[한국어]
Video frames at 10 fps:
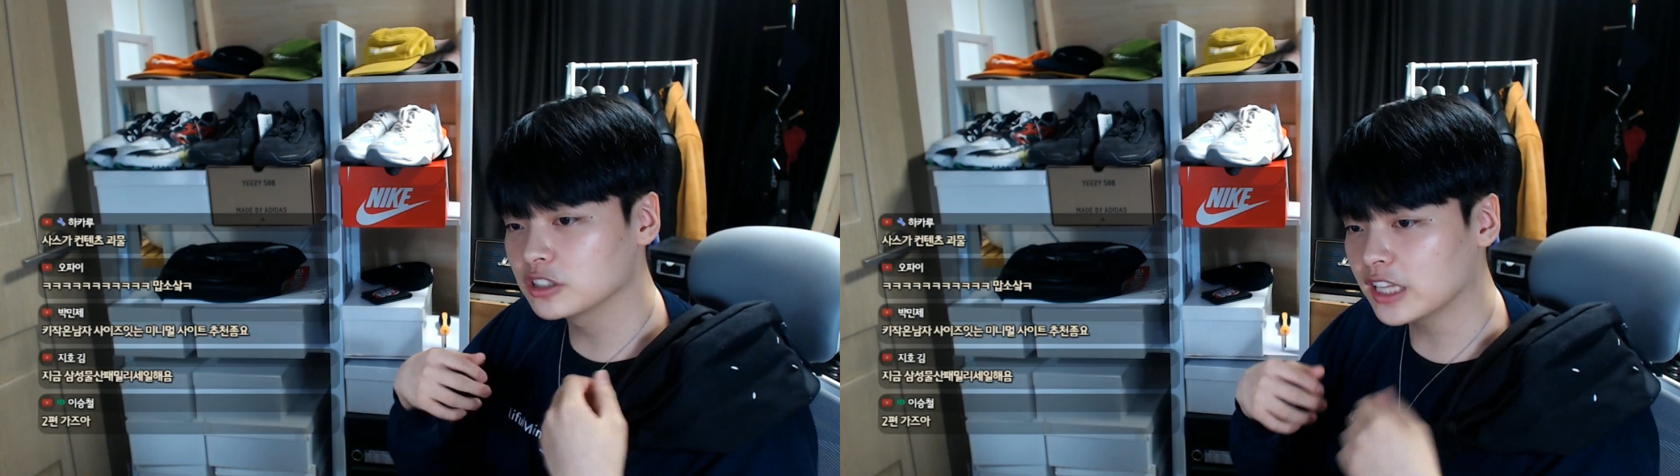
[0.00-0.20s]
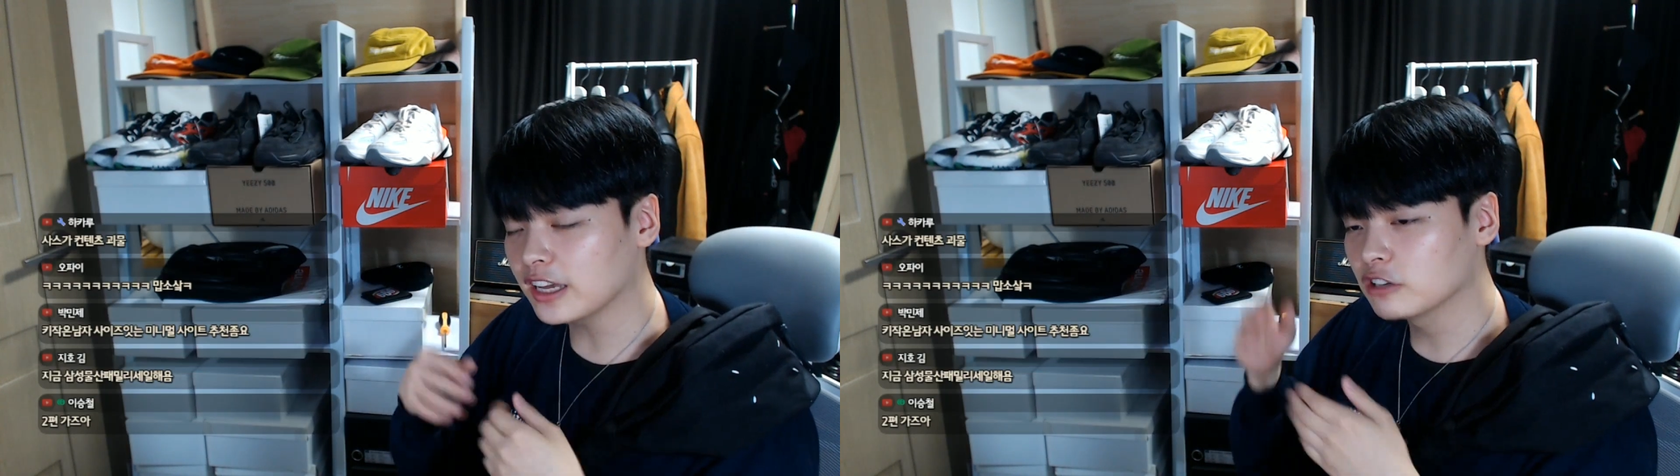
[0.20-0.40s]

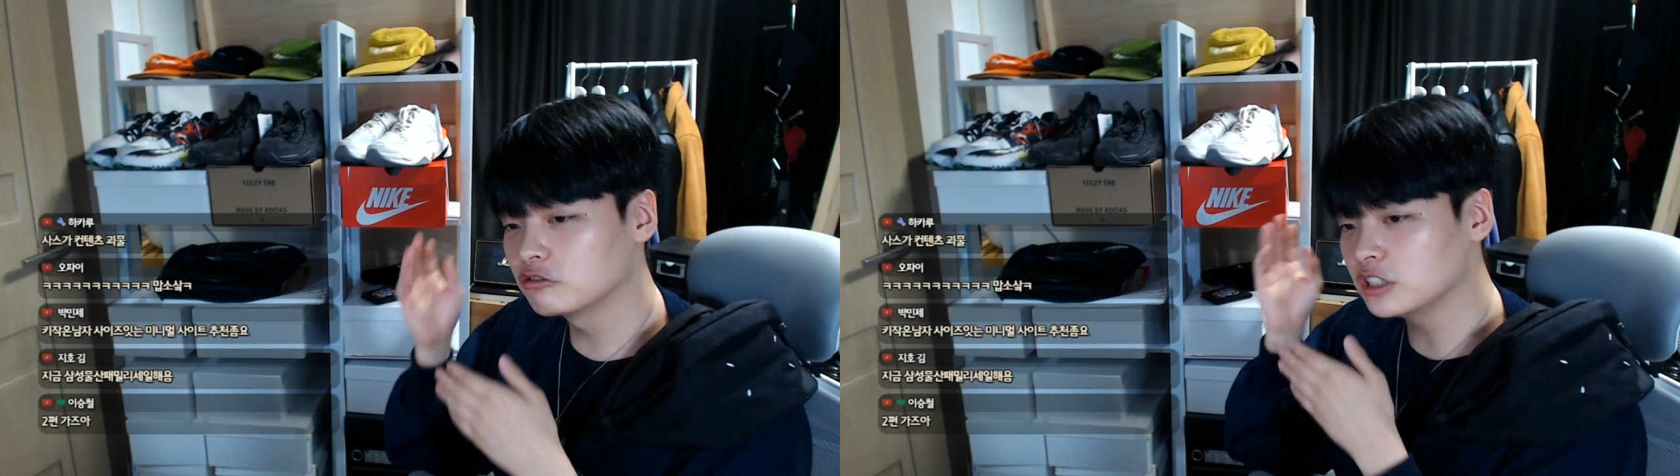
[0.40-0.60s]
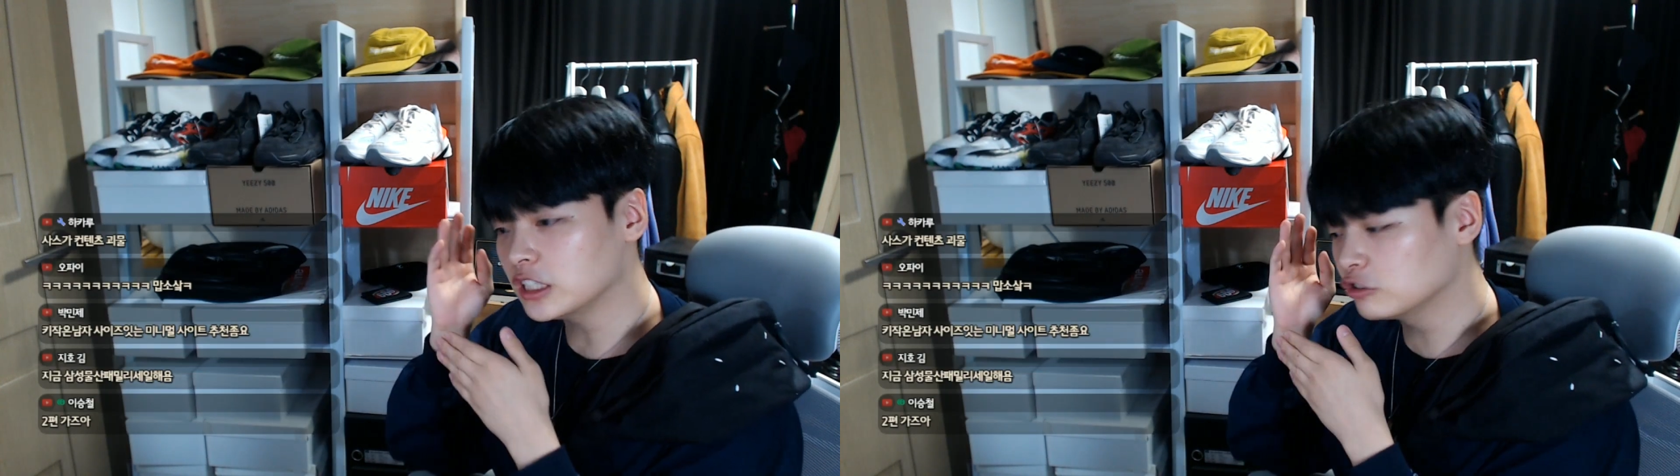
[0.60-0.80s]
근데
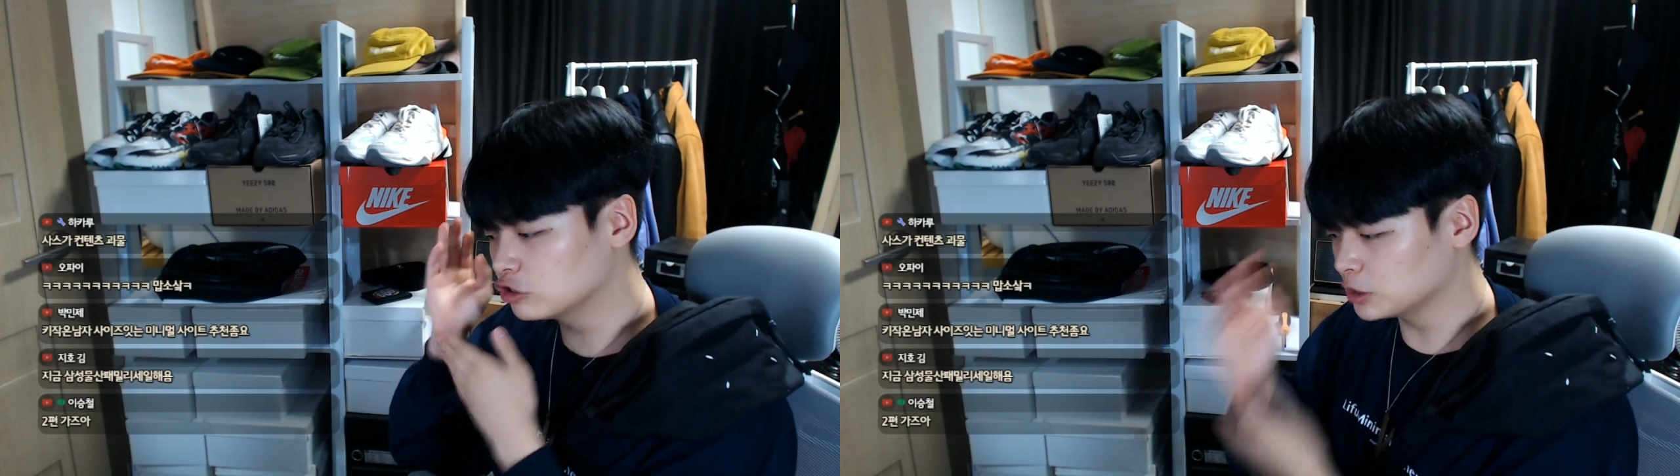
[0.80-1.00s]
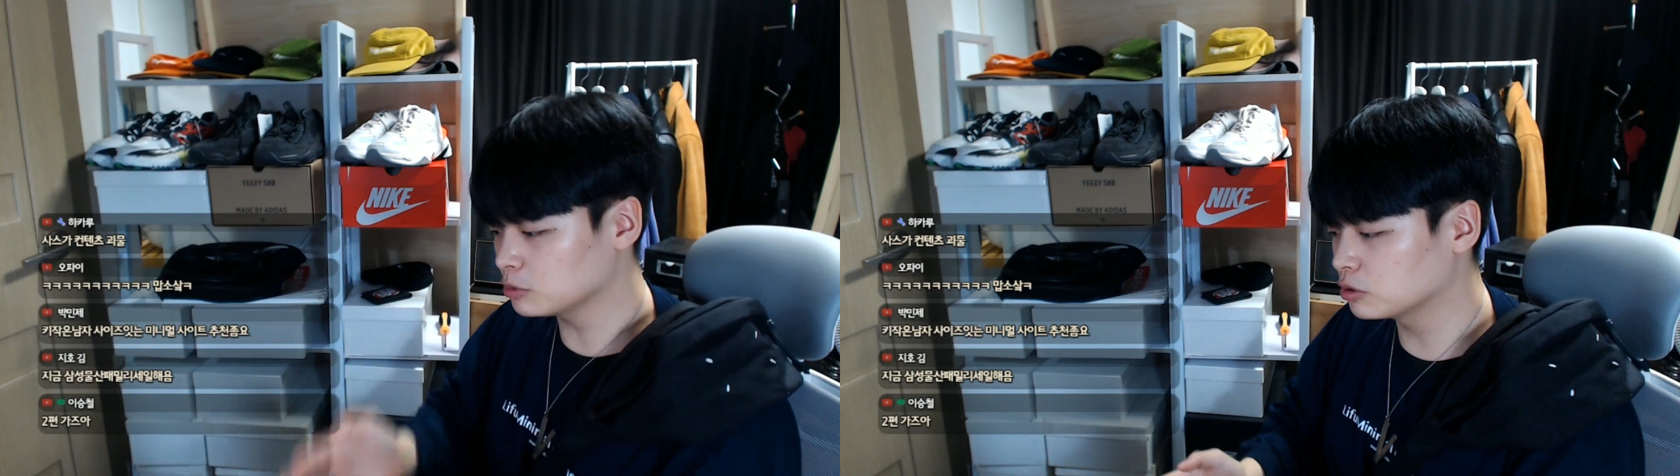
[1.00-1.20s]
우리
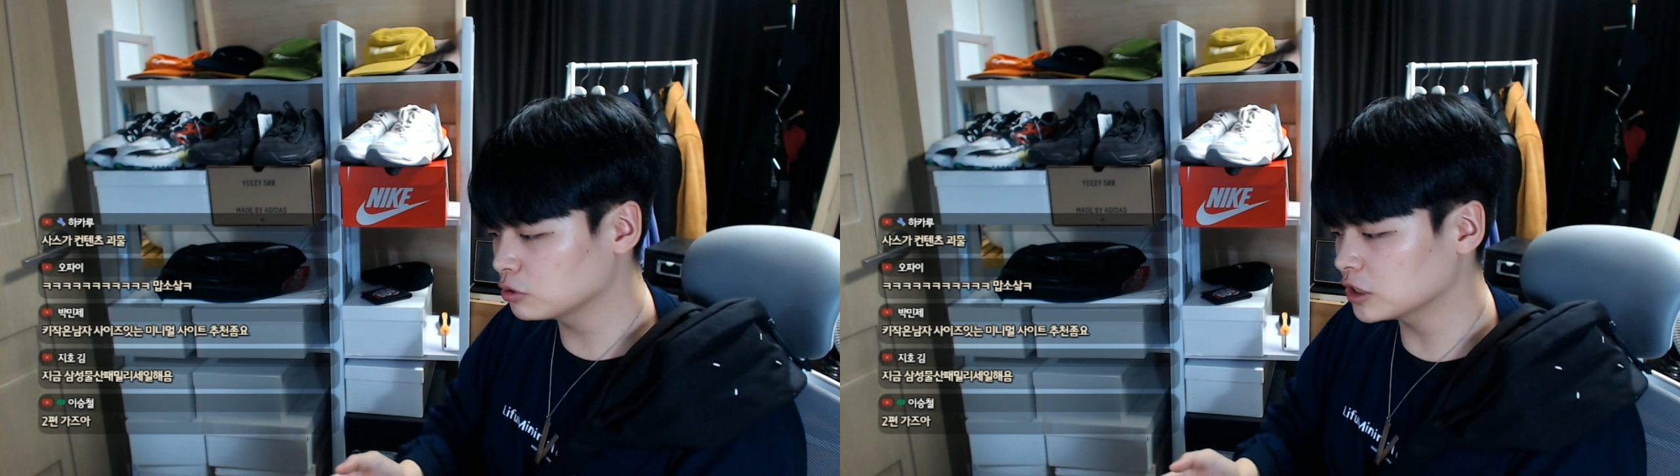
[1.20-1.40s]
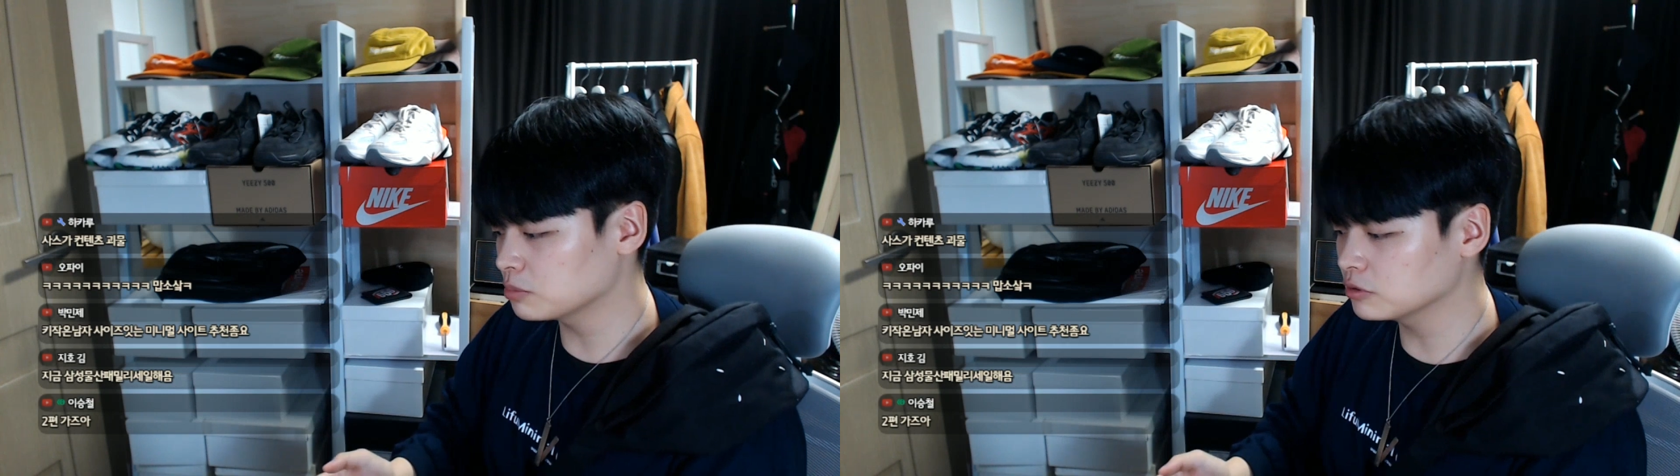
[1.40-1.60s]
유튜브
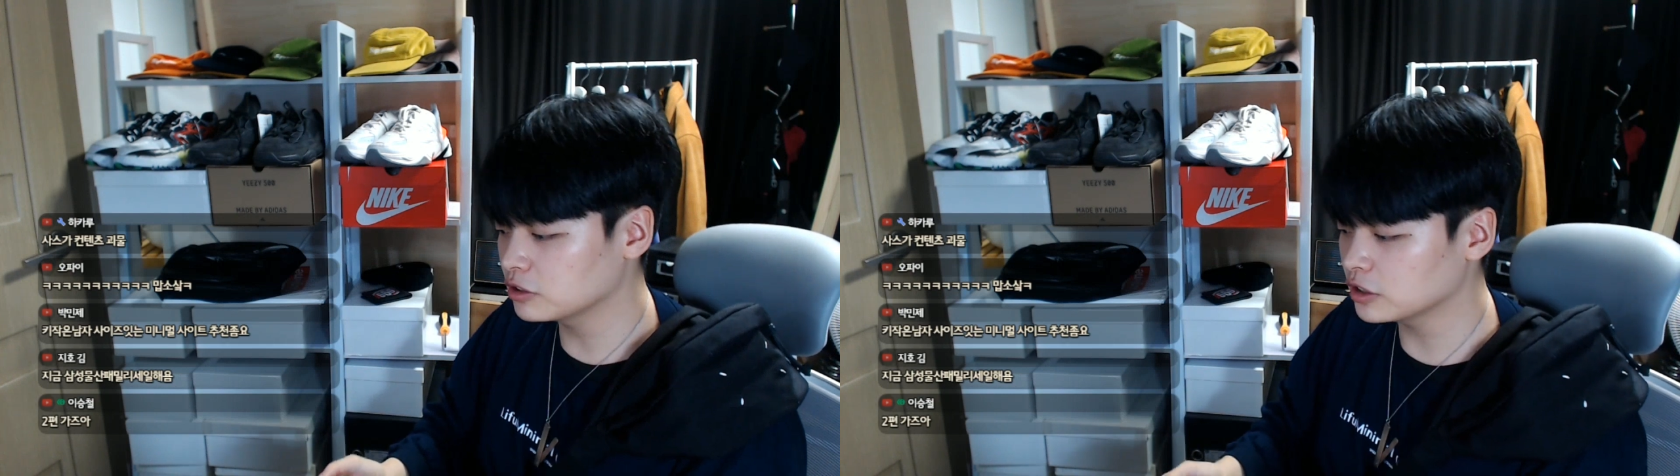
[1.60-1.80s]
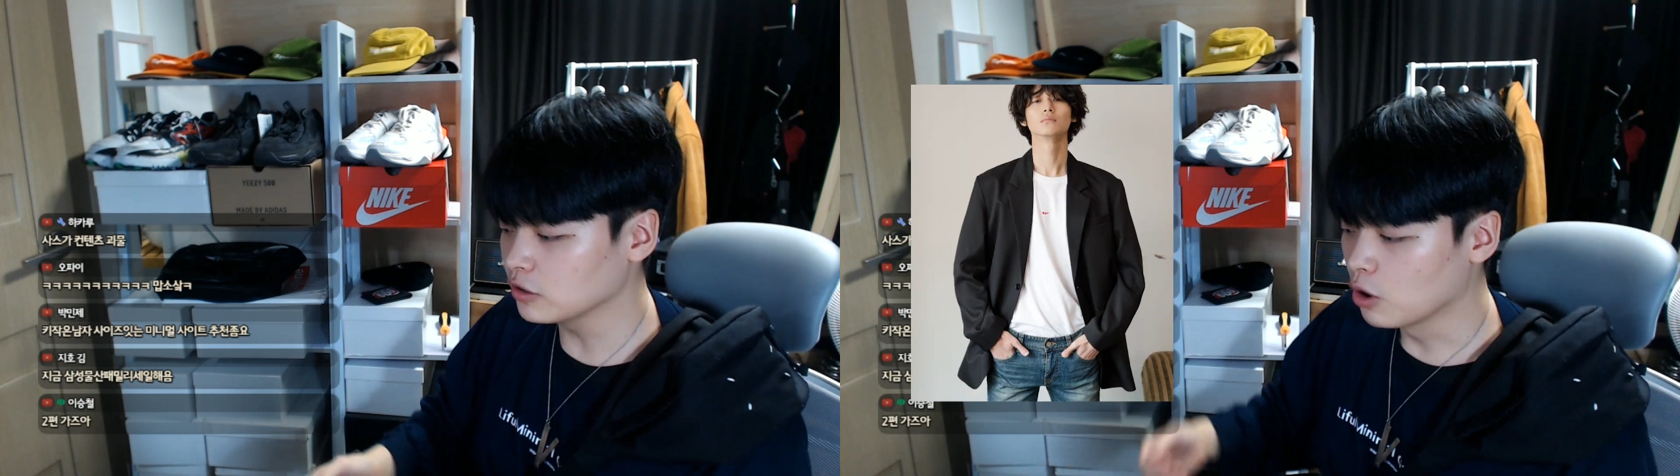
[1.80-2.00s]
구독자분들은